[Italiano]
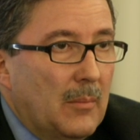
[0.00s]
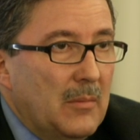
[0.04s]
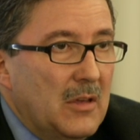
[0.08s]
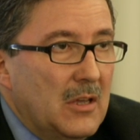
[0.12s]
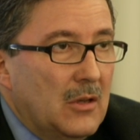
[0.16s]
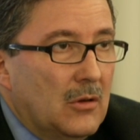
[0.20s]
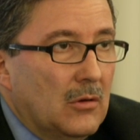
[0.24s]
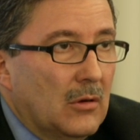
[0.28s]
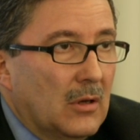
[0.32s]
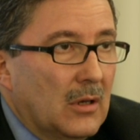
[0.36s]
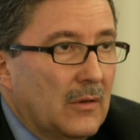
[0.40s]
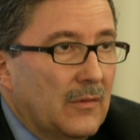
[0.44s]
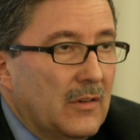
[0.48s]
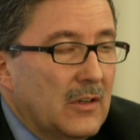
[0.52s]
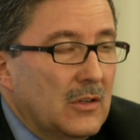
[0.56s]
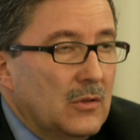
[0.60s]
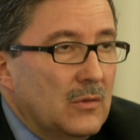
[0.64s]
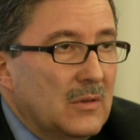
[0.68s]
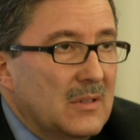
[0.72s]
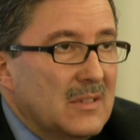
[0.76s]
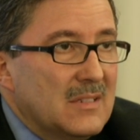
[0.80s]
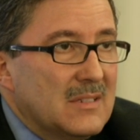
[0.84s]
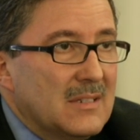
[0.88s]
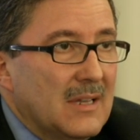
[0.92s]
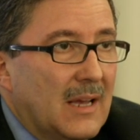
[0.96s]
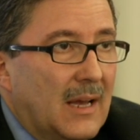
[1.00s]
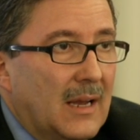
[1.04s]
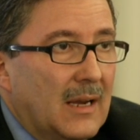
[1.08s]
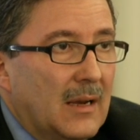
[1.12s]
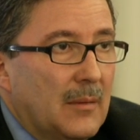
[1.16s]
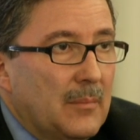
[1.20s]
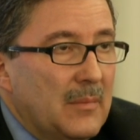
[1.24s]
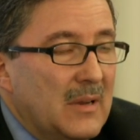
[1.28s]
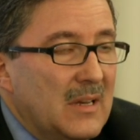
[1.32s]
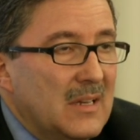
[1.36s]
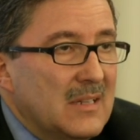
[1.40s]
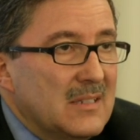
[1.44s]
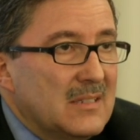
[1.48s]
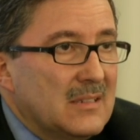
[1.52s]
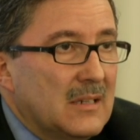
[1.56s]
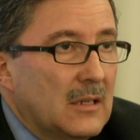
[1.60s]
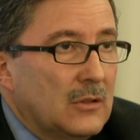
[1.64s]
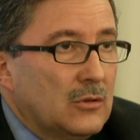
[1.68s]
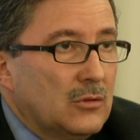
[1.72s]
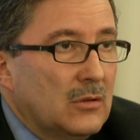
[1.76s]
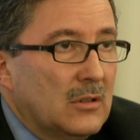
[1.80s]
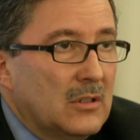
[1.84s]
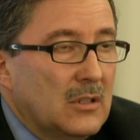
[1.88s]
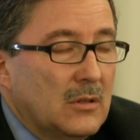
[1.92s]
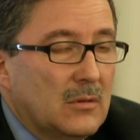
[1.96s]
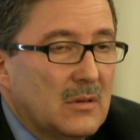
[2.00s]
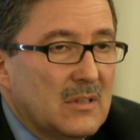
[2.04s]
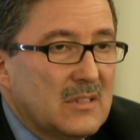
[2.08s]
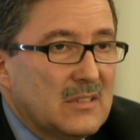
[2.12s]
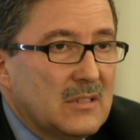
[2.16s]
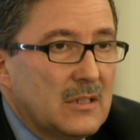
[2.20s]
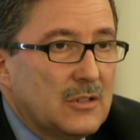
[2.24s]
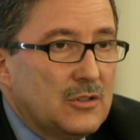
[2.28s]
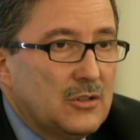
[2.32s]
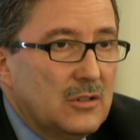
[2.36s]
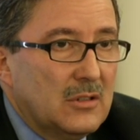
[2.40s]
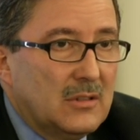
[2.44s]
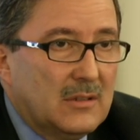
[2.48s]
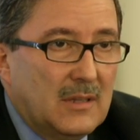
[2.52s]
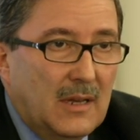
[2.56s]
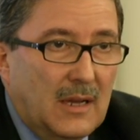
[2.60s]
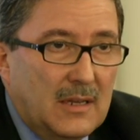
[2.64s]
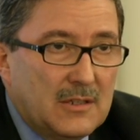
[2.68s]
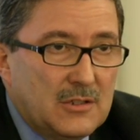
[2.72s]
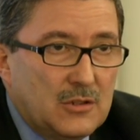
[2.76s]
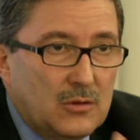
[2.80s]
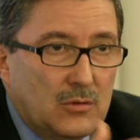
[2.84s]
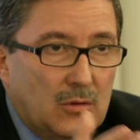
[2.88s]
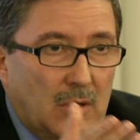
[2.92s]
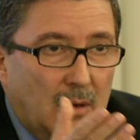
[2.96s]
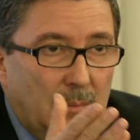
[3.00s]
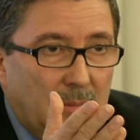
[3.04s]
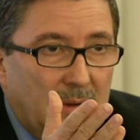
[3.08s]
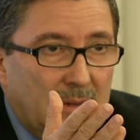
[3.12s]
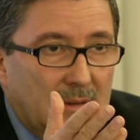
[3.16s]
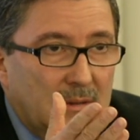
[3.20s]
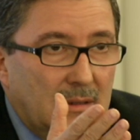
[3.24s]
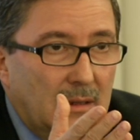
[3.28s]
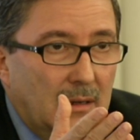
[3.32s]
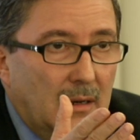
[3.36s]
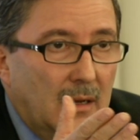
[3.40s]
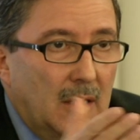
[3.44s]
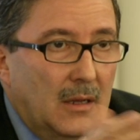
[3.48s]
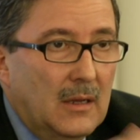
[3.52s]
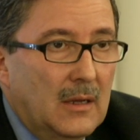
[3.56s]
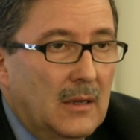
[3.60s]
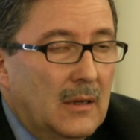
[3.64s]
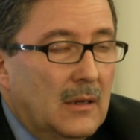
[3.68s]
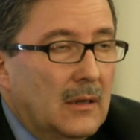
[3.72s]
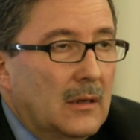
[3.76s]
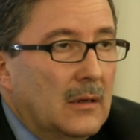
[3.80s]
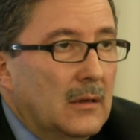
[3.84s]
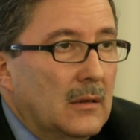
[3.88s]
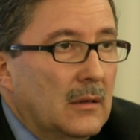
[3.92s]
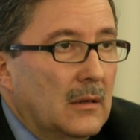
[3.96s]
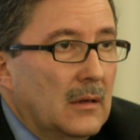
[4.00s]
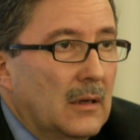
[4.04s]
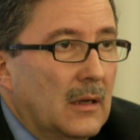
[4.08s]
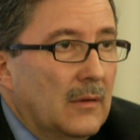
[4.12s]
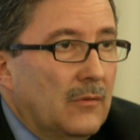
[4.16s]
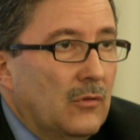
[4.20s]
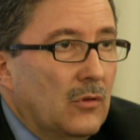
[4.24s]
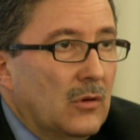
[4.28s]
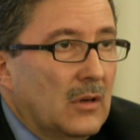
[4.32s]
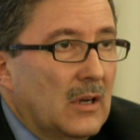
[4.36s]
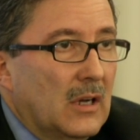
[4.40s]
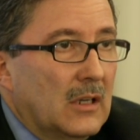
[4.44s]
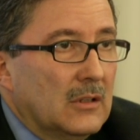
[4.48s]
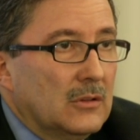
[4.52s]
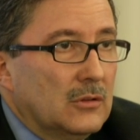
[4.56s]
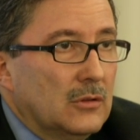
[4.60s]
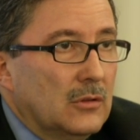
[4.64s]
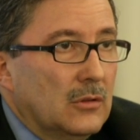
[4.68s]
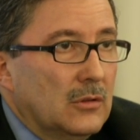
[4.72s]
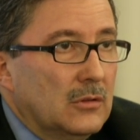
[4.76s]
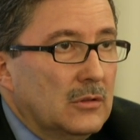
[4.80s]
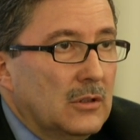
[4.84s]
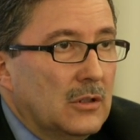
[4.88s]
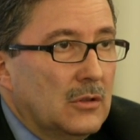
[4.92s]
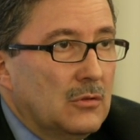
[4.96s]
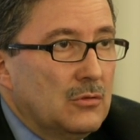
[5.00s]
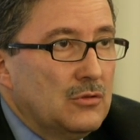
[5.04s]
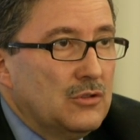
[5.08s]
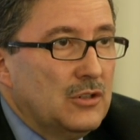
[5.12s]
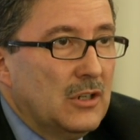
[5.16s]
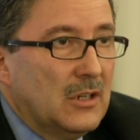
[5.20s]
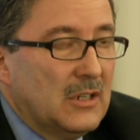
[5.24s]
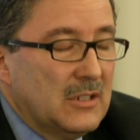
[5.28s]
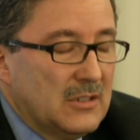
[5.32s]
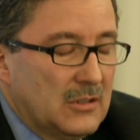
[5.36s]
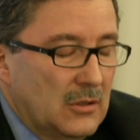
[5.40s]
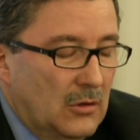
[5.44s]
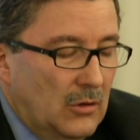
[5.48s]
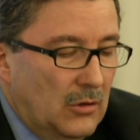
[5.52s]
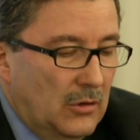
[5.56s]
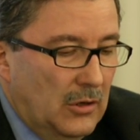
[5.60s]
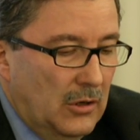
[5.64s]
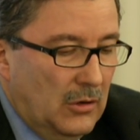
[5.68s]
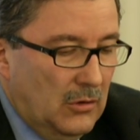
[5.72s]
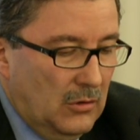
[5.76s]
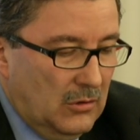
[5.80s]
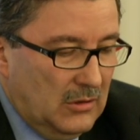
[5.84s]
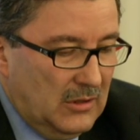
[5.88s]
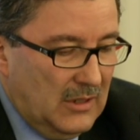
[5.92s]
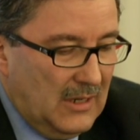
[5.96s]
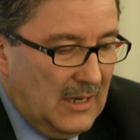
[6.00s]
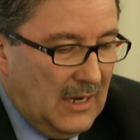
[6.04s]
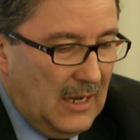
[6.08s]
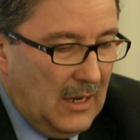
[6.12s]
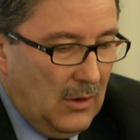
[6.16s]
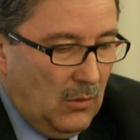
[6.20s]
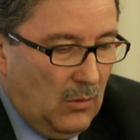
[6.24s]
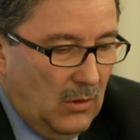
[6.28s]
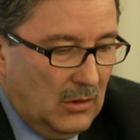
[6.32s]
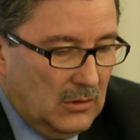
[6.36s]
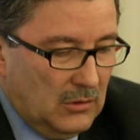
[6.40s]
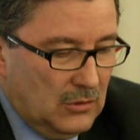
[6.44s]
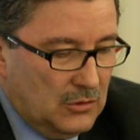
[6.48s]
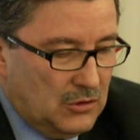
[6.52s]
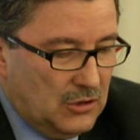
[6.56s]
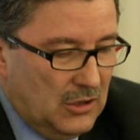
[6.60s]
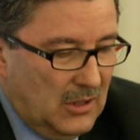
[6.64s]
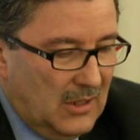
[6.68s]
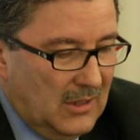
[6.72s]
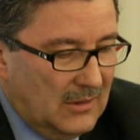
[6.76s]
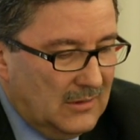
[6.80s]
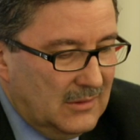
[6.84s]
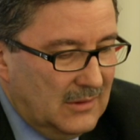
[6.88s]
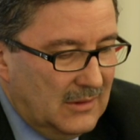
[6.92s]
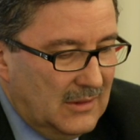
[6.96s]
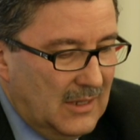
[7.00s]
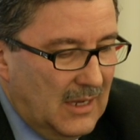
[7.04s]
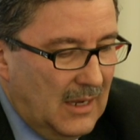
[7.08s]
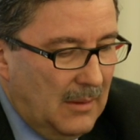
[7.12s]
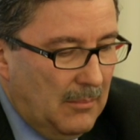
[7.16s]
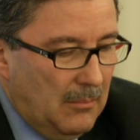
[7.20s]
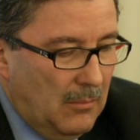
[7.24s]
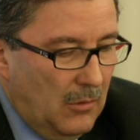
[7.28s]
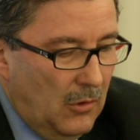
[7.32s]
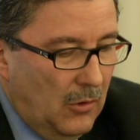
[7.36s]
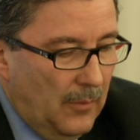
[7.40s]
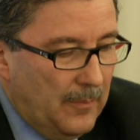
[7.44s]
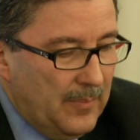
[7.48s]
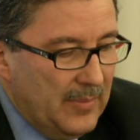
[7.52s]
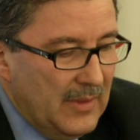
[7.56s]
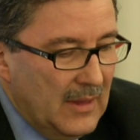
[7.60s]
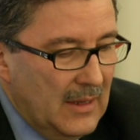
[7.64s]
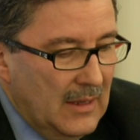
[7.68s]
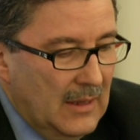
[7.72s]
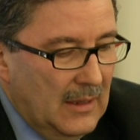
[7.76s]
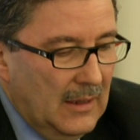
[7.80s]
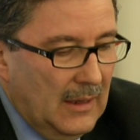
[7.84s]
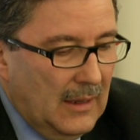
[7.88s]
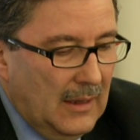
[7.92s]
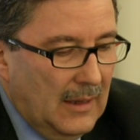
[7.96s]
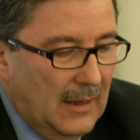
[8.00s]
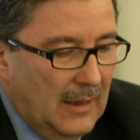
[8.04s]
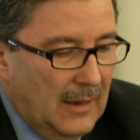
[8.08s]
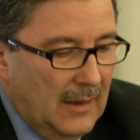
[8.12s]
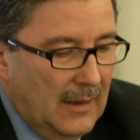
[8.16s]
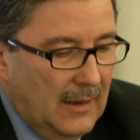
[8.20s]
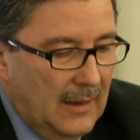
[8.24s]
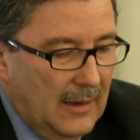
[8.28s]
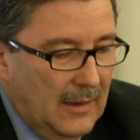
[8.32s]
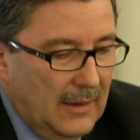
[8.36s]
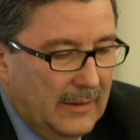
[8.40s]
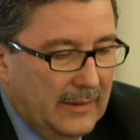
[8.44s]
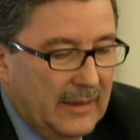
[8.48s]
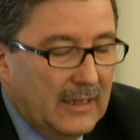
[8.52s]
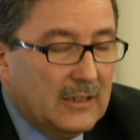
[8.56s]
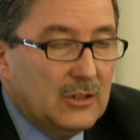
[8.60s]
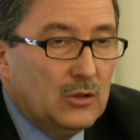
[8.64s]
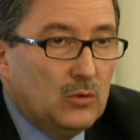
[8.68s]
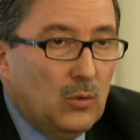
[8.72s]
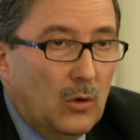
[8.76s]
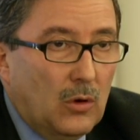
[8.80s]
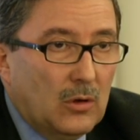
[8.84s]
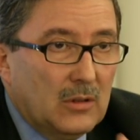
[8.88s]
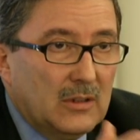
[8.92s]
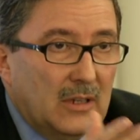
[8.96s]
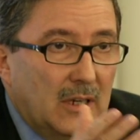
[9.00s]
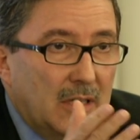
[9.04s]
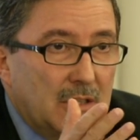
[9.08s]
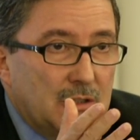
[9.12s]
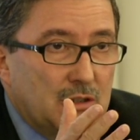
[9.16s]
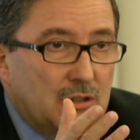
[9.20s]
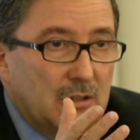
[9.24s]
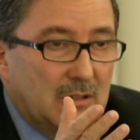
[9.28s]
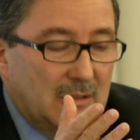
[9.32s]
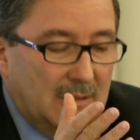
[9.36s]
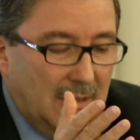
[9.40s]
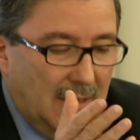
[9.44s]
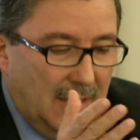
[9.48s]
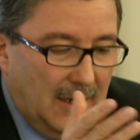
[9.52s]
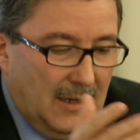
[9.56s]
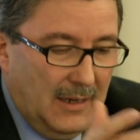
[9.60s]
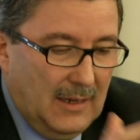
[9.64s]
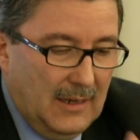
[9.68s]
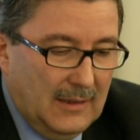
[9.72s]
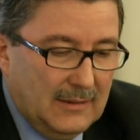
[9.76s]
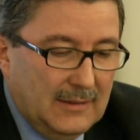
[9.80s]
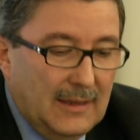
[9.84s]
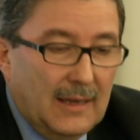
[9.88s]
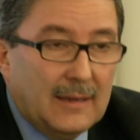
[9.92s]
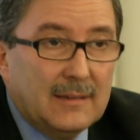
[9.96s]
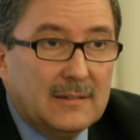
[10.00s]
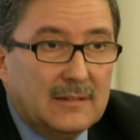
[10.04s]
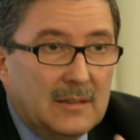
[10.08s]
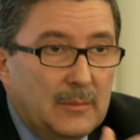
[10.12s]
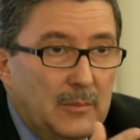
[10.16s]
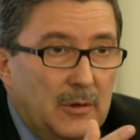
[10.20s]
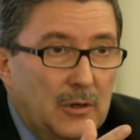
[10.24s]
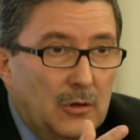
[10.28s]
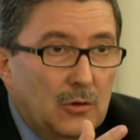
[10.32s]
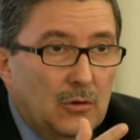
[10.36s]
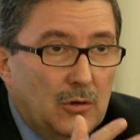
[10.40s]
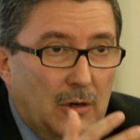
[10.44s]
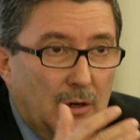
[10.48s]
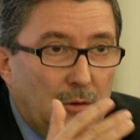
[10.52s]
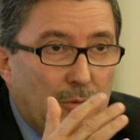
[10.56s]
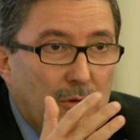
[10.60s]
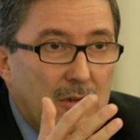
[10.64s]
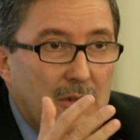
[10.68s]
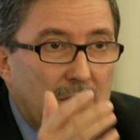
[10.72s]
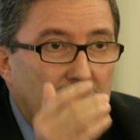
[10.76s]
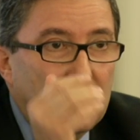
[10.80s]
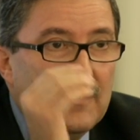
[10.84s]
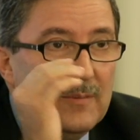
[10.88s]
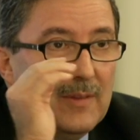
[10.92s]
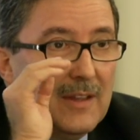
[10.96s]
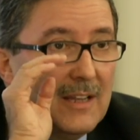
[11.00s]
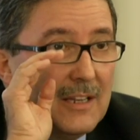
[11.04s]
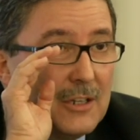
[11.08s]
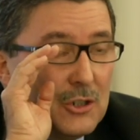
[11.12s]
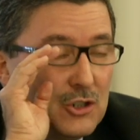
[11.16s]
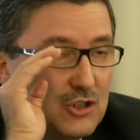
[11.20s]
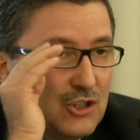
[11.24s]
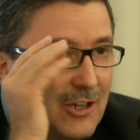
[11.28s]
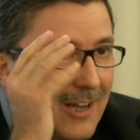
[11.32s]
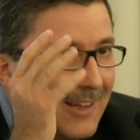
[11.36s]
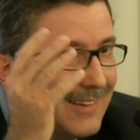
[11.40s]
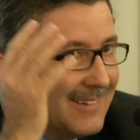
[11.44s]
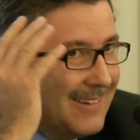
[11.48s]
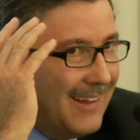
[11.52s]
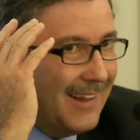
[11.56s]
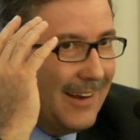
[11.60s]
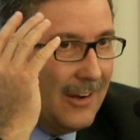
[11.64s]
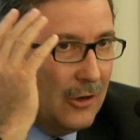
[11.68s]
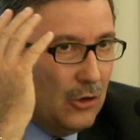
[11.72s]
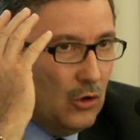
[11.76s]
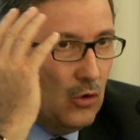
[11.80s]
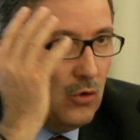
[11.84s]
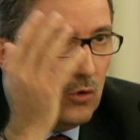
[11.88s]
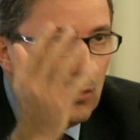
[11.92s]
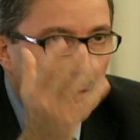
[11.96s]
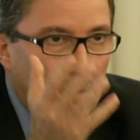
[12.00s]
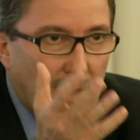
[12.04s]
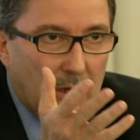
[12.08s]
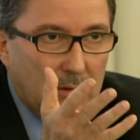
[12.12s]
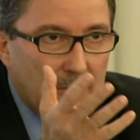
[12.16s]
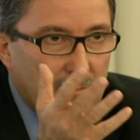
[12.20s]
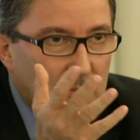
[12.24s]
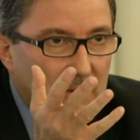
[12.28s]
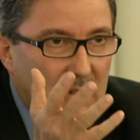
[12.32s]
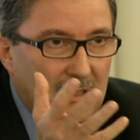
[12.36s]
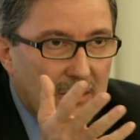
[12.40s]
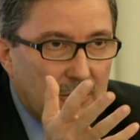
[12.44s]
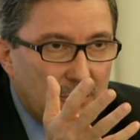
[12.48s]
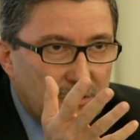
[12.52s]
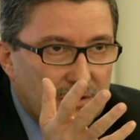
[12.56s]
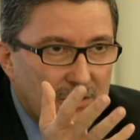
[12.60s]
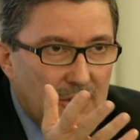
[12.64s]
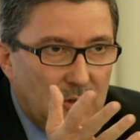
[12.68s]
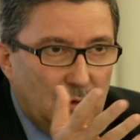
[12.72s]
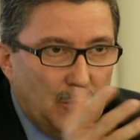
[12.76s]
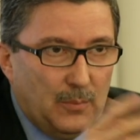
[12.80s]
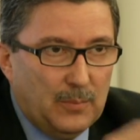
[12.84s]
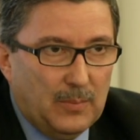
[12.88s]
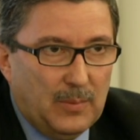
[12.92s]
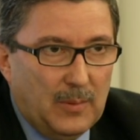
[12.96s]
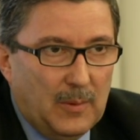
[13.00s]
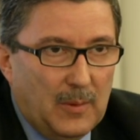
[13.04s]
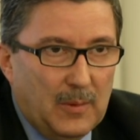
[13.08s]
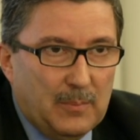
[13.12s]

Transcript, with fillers: amico che vedo in sala, amministratore di questa città, sicuramente eh, l'avvocato De Ruggeri se lo ricorderà, quando ci candidammo alla network delle città d'arte minori, quindi già da allora, credo siano,